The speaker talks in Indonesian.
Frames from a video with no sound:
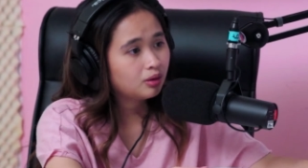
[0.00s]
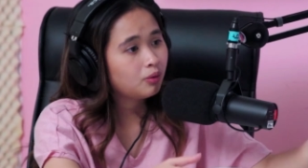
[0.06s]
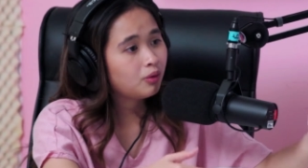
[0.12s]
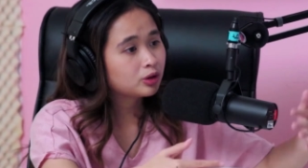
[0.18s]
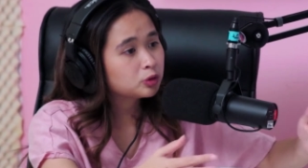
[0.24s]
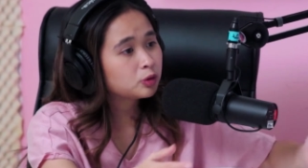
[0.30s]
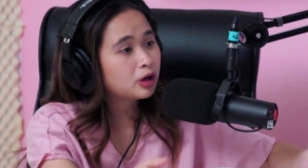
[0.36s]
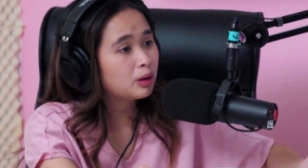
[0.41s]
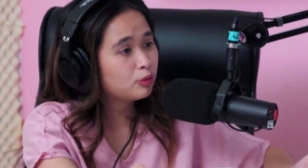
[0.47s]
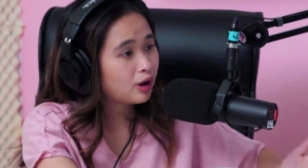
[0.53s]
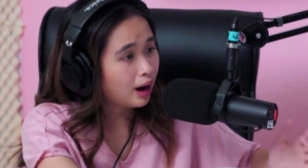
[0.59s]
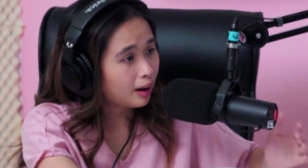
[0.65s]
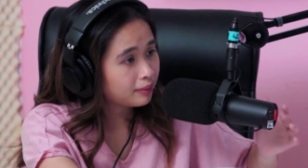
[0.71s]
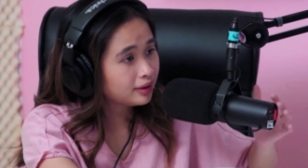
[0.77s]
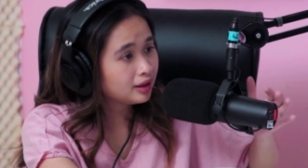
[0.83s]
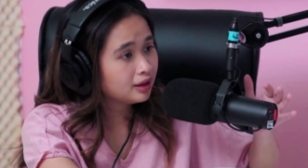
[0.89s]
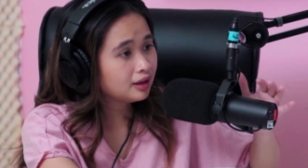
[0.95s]
waktu kamu
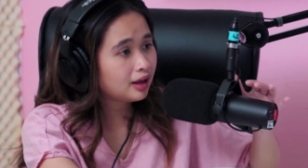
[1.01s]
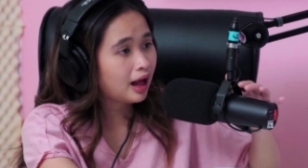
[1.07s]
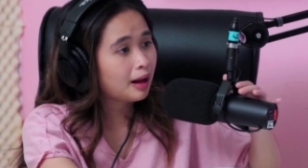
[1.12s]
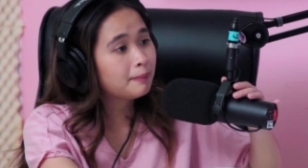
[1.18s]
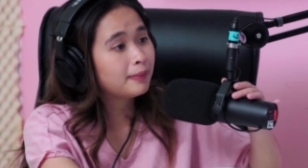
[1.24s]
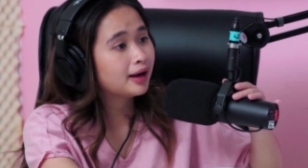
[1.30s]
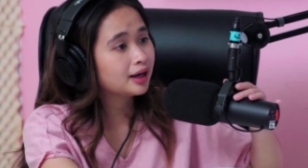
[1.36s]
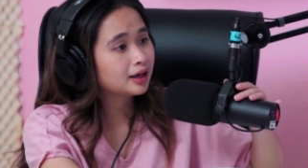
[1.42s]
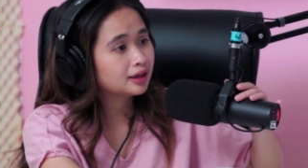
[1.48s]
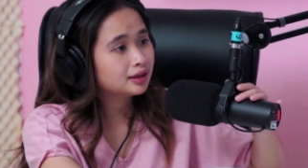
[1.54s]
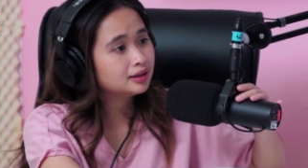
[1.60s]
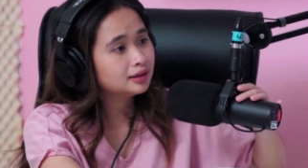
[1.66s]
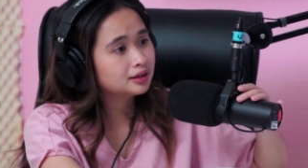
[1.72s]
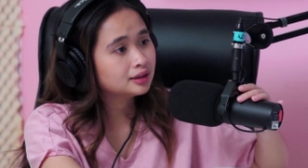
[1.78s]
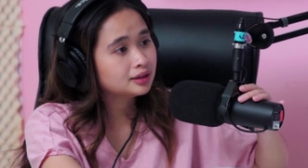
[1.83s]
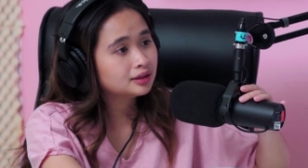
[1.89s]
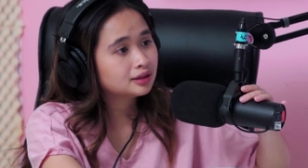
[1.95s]
hamil apa
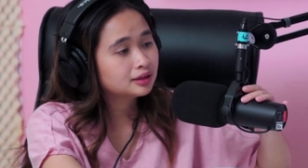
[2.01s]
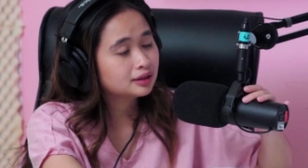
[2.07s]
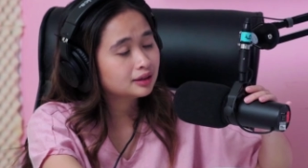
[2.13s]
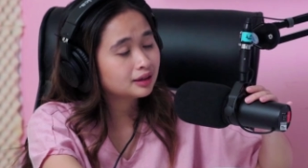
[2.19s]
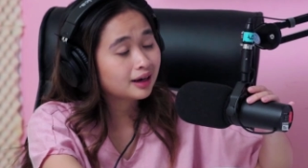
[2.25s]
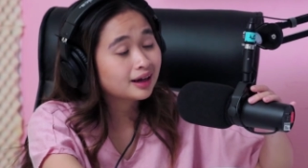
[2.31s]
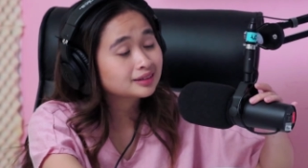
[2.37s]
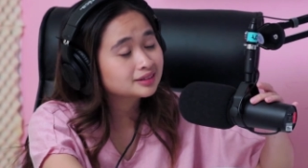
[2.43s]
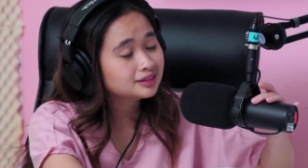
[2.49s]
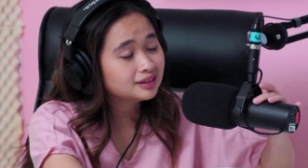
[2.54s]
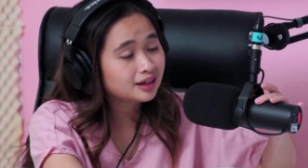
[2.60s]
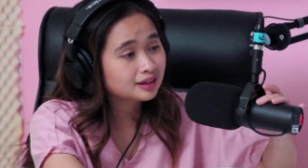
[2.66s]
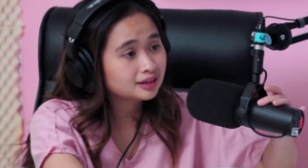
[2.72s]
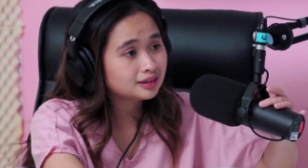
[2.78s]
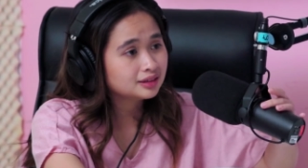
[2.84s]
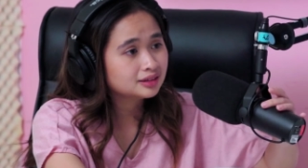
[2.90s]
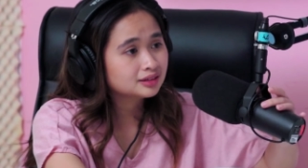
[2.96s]
uh, reaksi
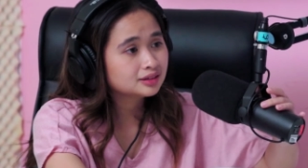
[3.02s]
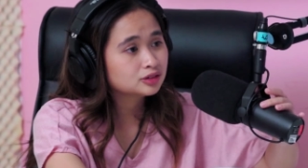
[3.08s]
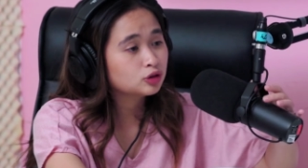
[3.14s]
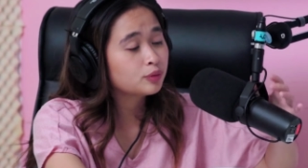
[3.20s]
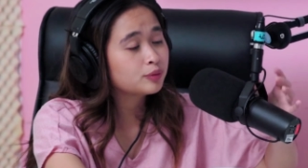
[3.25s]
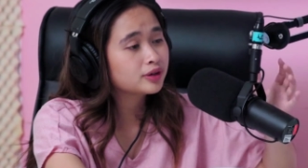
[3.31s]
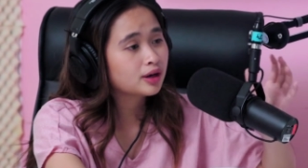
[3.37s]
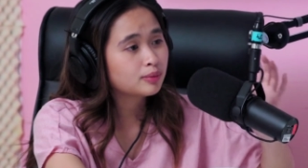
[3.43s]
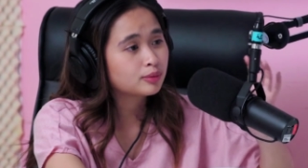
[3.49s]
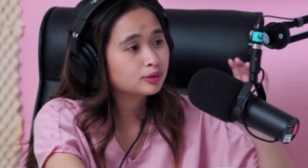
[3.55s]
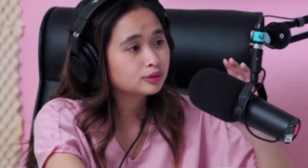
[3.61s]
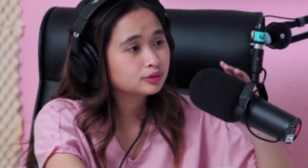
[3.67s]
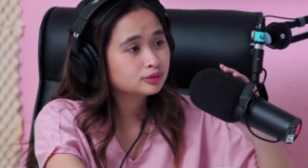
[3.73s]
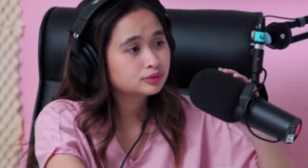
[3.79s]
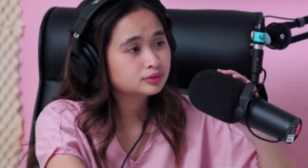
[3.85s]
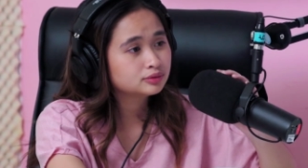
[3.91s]
dari suami kamu